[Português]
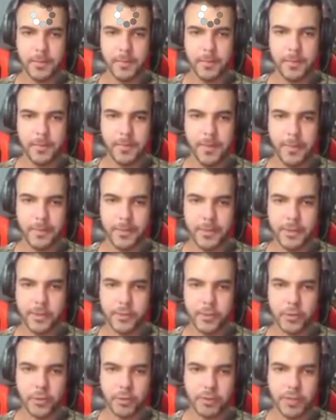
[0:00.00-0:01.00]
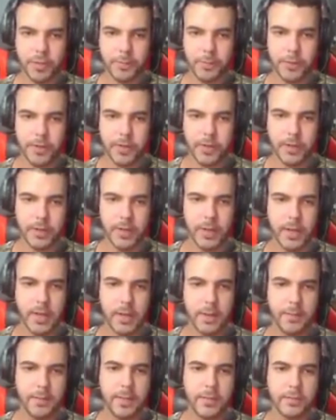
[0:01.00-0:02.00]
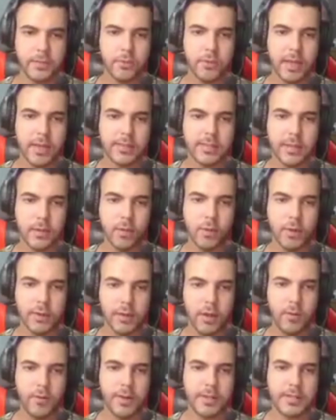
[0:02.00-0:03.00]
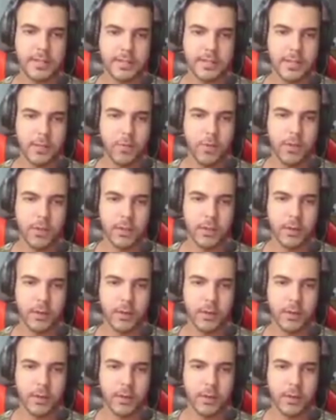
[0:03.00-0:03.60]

pra pedir o jogo, sabe por quê? Porque se tu dá cinquentão, vai ser cinquentão,